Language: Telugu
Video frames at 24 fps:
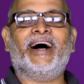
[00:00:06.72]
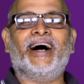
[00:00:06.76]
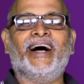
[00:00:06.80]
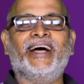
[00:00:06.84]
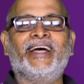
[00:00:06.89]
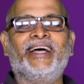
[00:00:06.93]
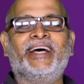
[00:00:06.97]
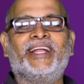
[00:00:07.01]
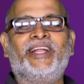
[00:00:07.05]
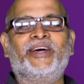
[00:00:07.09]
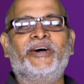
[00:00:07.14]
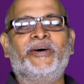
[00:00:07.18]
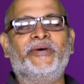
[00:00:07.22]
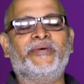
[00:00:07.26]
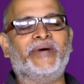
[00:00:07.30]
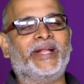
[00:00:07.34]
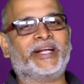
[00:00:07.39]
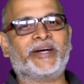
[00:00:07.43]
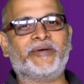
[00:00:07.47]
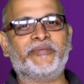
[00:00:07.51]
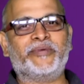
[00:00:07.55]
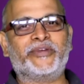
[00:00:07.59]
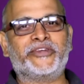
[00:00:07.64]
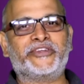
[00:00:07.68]
హాయ్ హలో
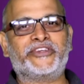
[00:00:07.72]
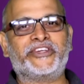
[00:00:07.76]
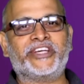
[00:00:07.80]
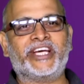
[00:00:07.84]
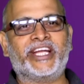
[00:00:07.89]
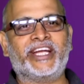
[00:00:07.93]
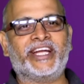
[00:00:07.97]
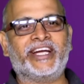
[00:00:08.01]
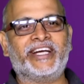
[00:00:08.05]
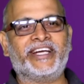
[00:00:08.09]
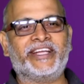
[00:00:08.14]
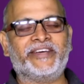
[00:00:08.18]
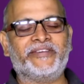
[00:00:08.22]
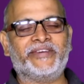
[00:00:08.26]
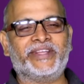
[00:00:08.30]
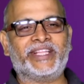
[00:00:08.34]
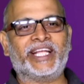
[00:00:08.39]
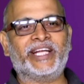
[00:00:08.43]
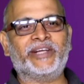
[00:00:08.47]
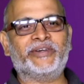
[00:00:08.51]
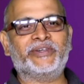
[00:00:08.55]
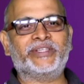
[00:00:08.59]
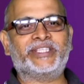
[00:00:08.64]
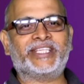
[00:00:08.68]
వెల్కమ్ టు జిఎన్ఎన్ టీవీ
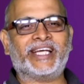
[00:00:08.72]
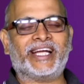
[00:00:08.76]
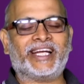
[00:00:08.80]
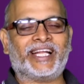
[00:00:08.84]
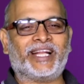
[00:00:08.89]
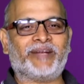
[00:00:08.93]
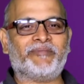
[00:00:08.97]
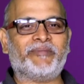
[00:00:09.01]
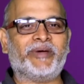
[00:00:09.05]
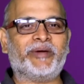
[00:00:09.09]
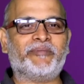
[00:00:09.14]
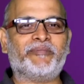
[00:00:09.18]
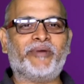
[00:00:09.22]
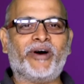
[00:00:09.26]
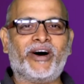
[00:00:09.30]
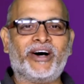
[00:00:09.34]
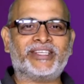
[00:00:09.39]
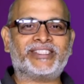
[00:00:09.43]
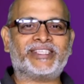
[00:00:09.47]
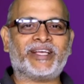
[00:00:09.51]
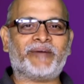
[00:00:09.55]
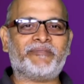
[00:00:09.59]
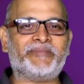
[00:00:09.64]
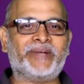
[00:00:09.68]
తెలుగు ఛానల్ బిగ్
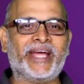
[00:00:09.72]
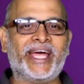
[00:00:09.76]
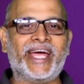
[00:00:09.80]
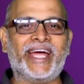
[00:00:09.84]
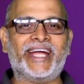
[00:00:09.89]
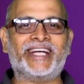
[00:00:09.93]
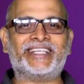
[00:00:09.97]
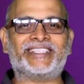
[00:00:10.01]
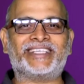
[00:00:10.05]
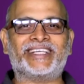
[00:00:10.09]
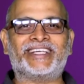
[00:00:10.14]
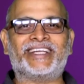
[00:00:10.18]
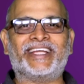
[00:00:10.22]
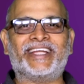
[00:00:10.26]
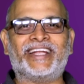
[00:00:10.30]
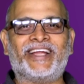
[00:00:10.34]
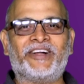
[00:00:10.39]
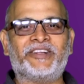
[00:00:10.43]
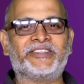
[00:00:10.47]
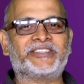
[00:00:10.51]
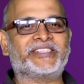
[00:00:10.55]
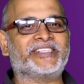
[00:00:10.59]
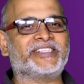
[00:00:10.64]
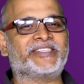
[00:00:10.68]
బాస్ అప్డేట్స్ అండ్
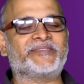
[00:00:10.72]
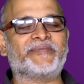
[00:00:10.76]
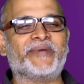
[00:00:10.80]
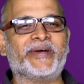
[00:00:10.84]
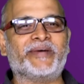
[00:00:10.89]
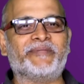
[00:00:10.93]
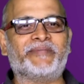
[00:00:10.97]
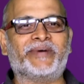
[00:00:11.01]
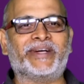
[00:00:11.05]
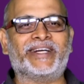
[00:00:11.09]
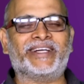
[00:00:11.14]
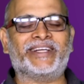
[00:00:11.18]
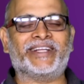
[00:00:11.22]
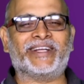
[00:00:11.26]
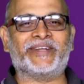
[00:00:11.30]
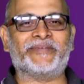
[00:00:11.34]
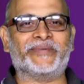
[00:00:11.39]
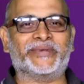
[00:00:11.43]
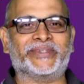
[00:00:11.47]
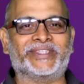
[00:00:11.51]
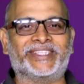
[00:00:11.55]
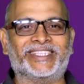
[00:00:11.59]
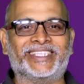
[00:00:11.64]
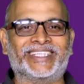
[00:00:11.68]
ఎనాలసిస్ బై
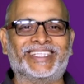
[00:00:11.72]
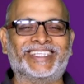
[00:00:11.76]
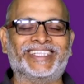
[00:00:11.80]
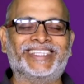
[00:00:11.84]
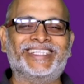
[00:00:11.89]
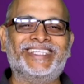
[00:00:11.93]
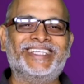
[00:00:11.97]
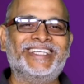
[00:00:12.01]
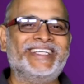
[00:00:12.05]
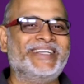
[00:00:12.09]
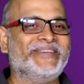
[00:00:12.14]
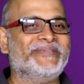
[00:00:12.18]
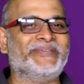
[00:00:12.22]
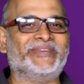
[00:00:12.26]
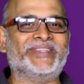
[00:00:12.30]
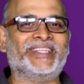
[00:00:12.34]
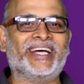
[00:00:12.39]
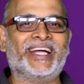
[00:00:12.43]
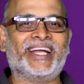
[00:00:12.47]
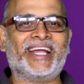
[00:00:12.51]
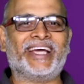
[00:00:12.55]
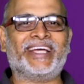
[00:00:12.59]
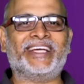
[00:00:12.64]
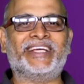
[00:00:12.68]
మూర్తి
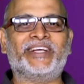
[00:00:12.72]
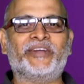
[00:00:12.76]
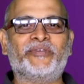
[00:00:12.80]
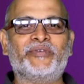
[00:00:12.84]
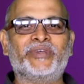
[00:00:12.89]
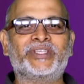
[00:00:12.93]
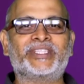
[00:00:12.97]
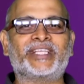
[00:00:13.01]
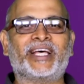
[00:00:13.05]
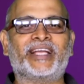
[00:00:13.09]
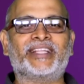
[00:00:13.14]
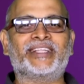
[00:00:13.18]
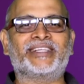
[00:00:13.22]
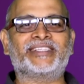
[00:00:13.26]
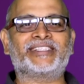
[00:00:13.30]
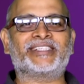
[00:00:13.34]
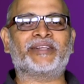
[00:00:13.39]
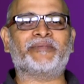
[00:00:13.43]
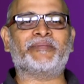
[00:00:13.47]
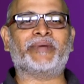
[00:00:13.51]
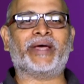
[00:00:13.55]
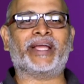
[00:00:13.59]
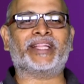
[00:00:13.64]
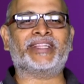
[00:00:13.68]
ముందుగా నా ఈ రివ్యూస్
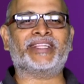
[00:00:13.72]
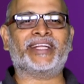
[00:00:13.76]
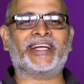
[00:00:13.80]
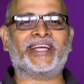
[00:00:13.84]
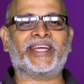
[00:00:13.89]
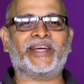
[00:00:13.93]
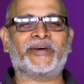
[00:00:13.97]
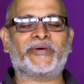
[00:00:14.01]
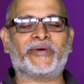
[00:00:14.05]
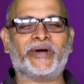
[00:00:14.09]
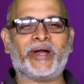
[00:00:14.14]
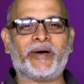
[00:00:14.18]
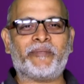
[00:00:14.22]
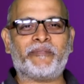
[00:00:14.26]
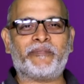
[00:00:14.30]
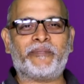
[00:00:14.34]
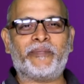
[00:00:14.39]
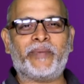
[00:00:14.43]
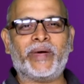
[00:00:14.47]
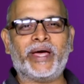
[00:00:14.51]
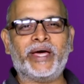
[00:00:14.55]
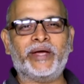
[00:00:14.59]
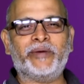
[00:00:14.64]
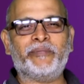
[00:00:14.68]
ఆదరిస్తున్న మీ అందరికీ కూడా
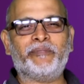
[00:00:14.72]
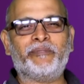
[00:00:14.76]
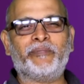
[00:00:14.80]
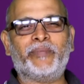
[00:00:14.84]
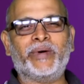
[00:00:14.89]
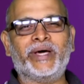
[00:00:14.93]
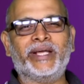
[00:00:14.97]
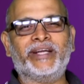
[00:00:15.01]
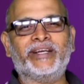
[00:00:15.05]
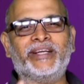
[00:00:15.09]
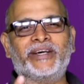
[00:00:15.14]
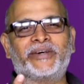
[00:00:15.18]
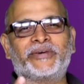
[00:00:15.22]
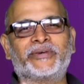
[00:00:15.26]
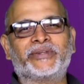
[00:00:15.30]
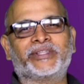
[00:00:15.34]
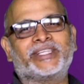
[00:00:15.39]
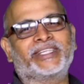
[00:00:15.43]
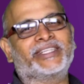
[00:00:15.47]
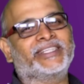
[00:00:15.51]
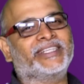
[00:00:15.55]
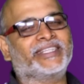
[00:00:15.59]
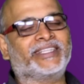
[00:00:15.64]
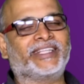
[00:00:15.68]
పేరు పేరున
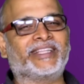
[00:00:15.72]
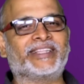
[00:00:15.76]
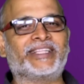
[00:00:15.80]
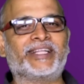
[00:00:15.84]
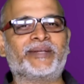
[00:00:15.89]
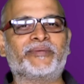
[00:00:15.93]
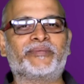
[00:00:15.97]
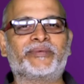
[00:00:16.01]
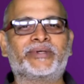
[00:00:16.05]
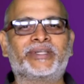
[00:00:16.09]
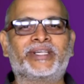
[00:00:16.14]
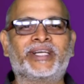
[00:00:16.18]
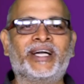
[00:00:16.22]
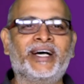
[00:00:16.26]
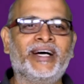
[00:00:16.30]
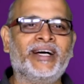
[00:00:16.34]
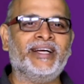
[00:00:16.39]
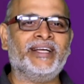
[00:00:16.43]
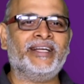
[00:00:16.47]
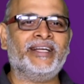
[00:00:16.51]
కృతజ్ఞతలు తెలుపుకుంటున్నా